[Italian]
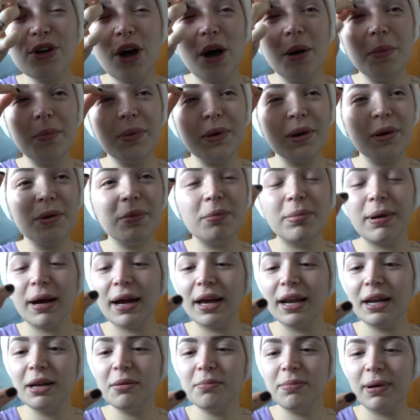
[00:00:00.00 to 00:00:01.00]
ciò per non
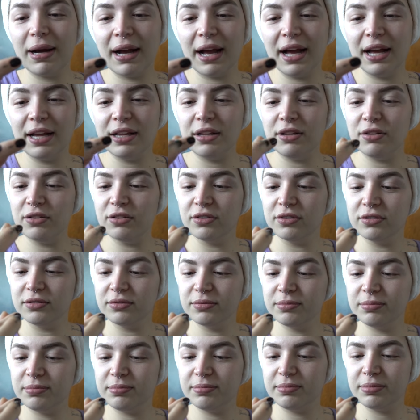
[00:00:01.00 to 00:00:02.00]
pagare il
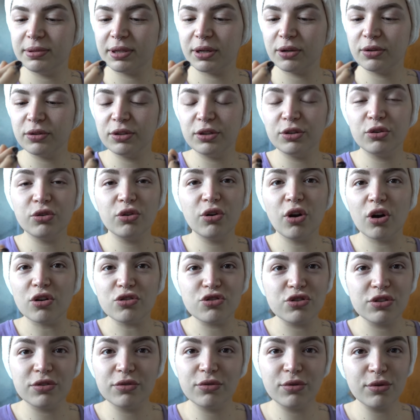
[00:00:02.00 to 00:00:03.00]
bagaglio. Perché ho detto no,
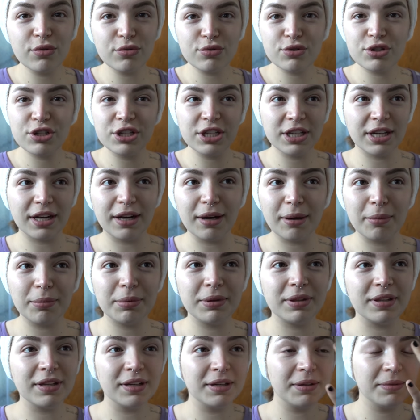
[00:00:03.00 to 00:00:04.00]
ci devo riuscire,
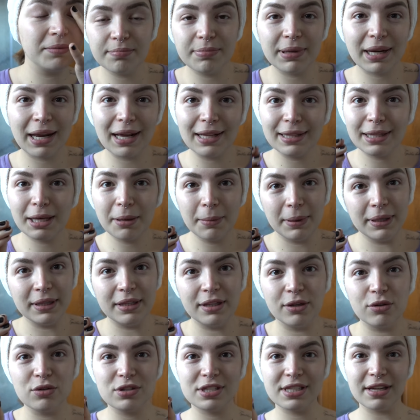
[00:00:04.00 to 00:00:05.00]
capite? Perché
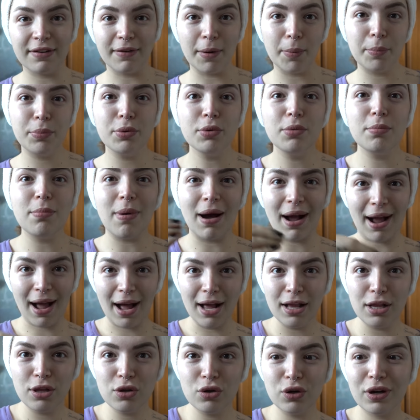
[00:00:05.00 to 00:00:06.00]
altrimenti costava più il
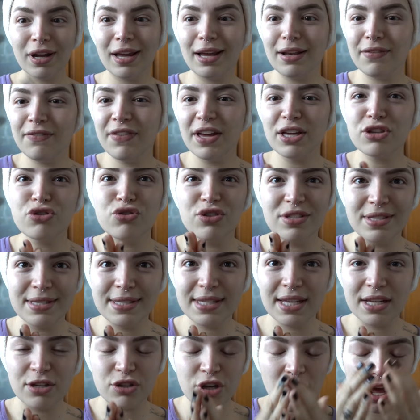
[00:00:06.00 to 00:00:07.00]
bagaglio che il viaggio in
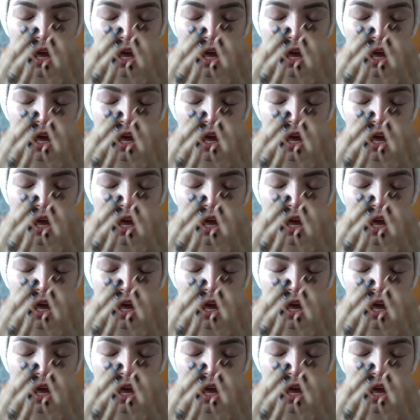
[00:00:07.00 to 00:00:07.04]
sé,